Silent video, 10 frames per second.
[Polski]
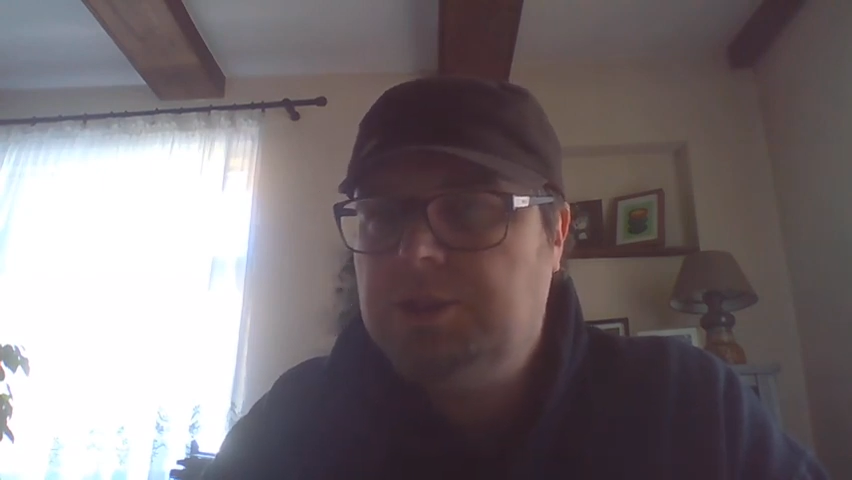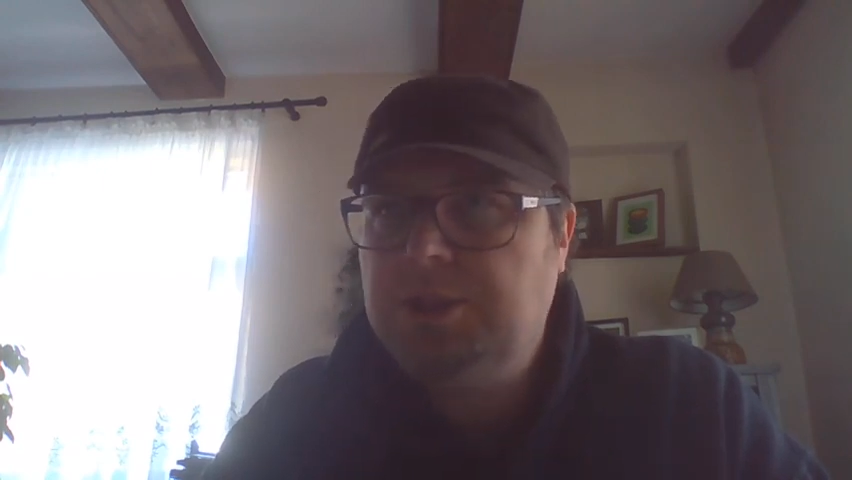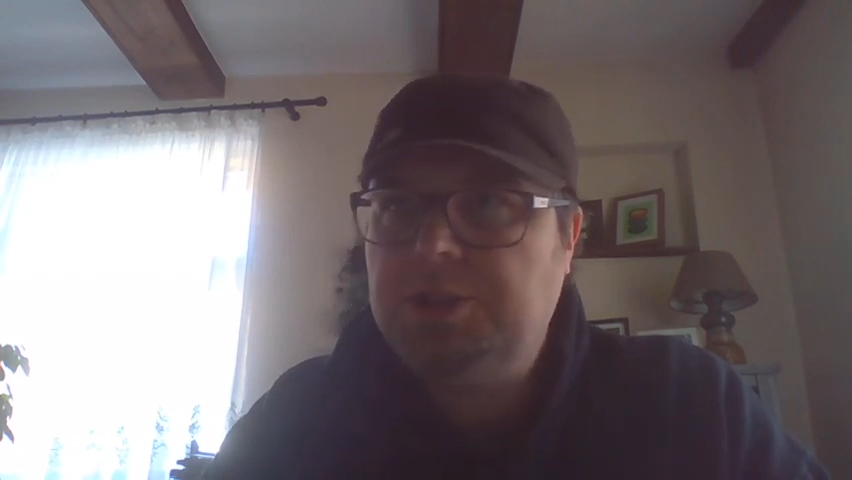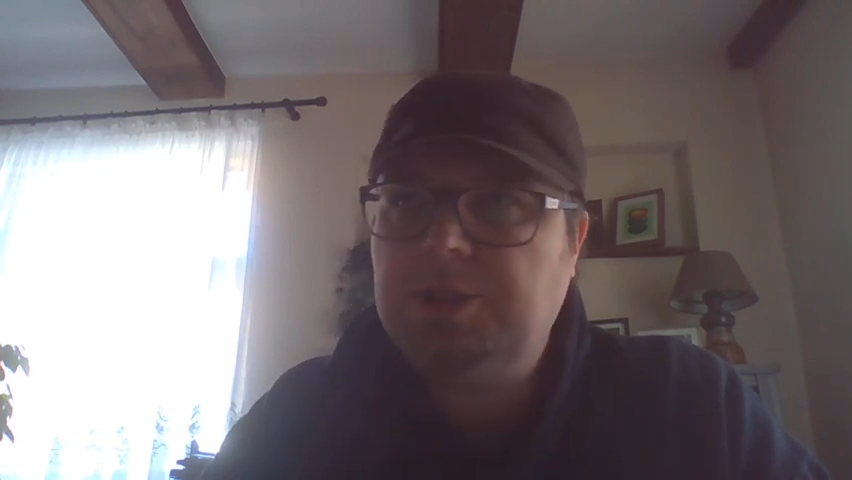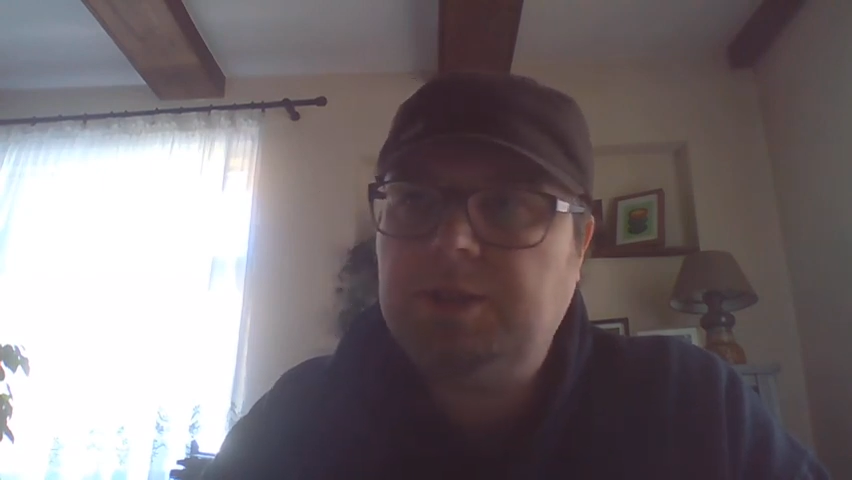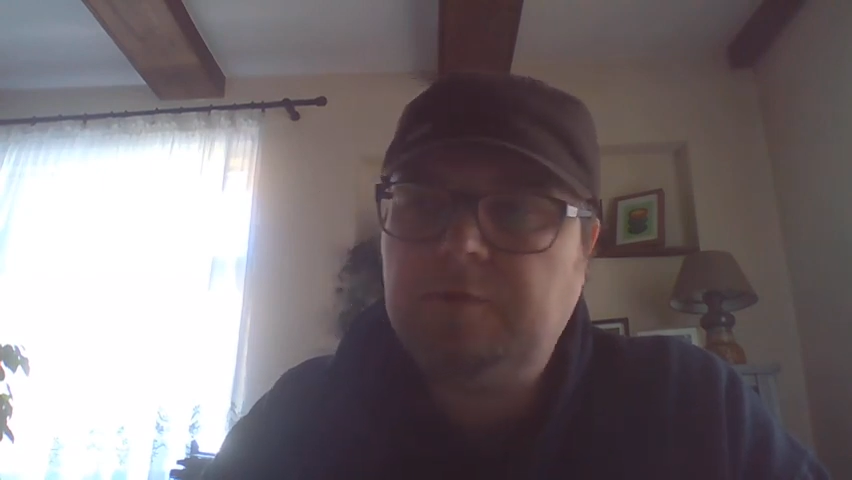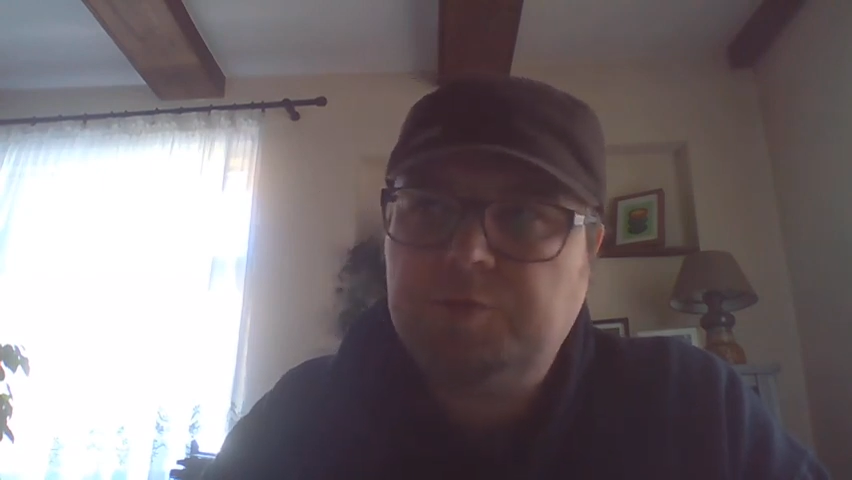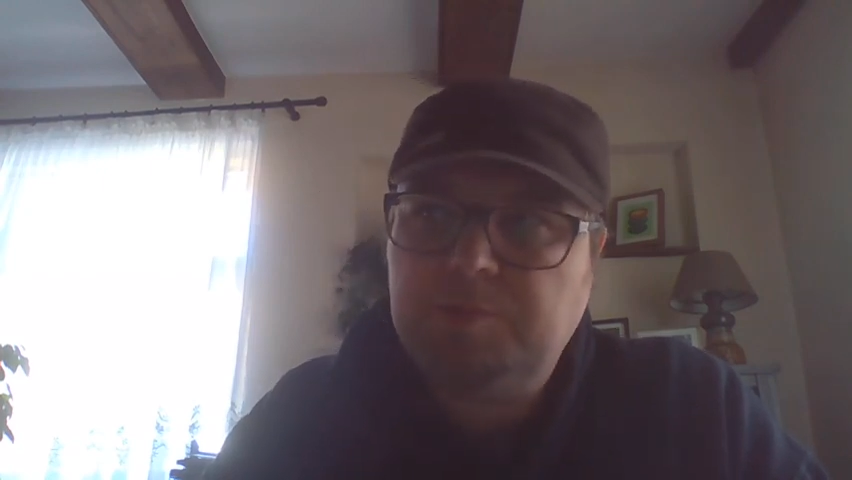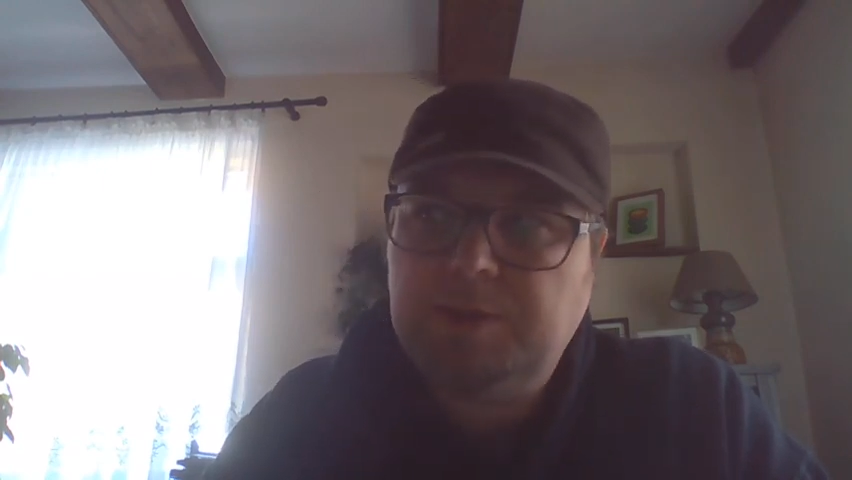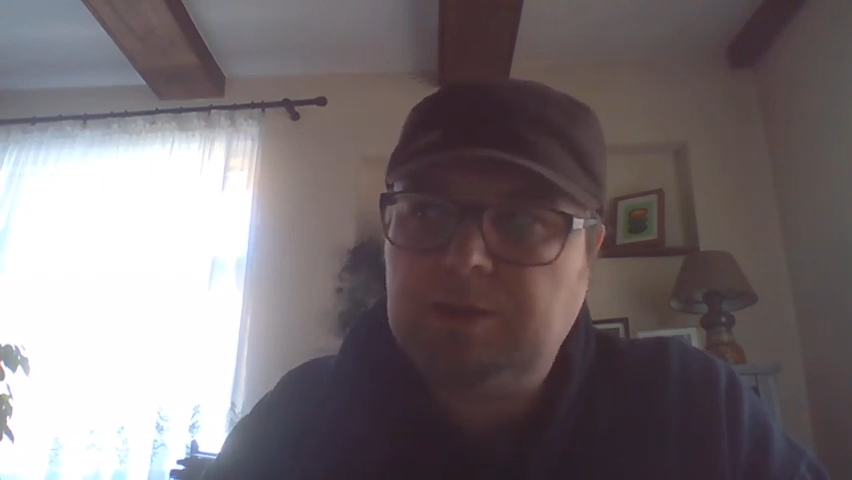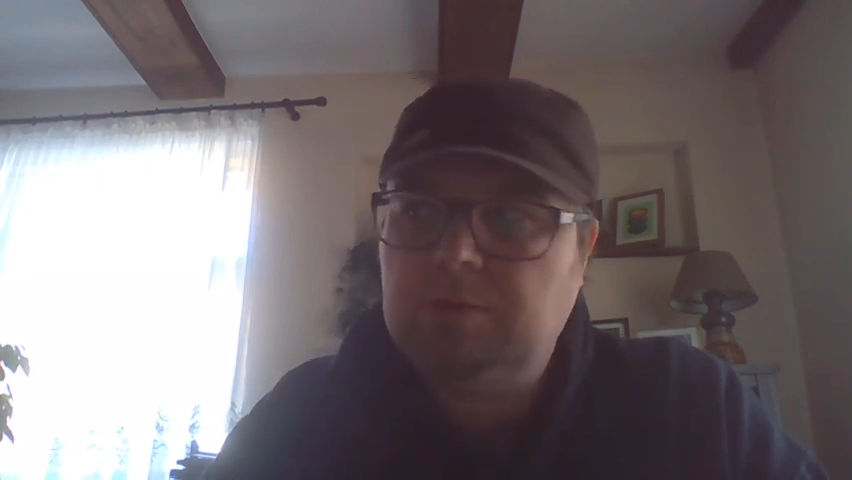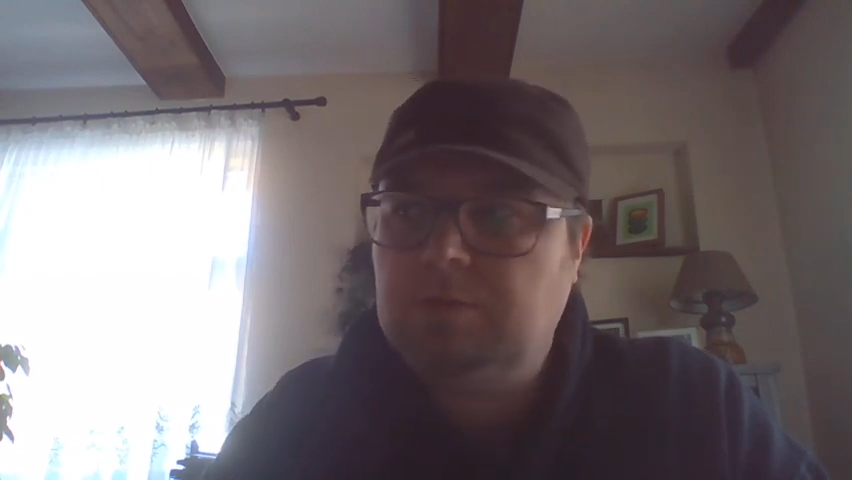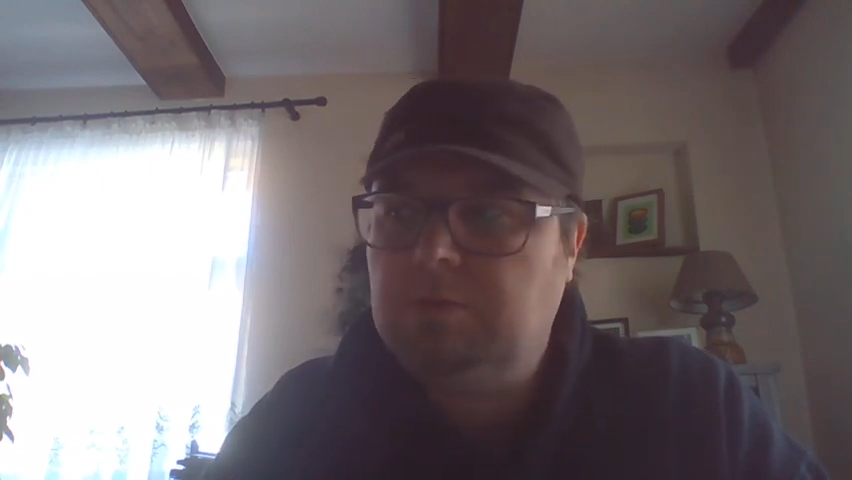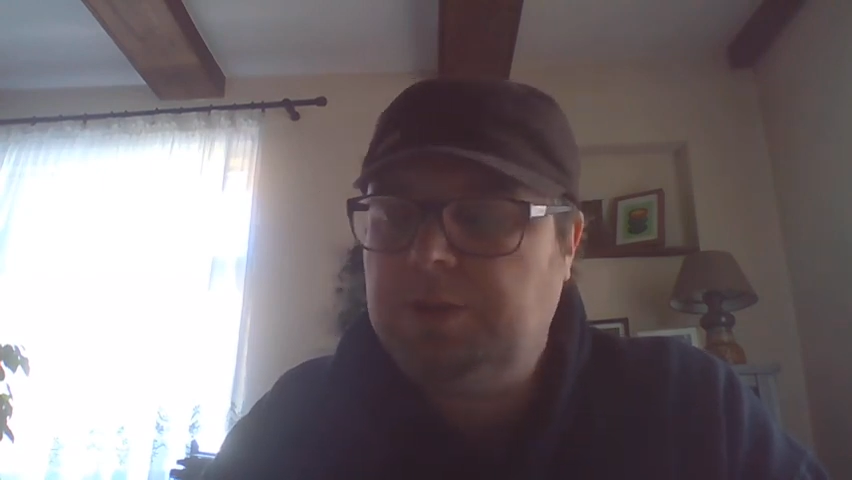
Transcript: Dzieje się tak w przypadku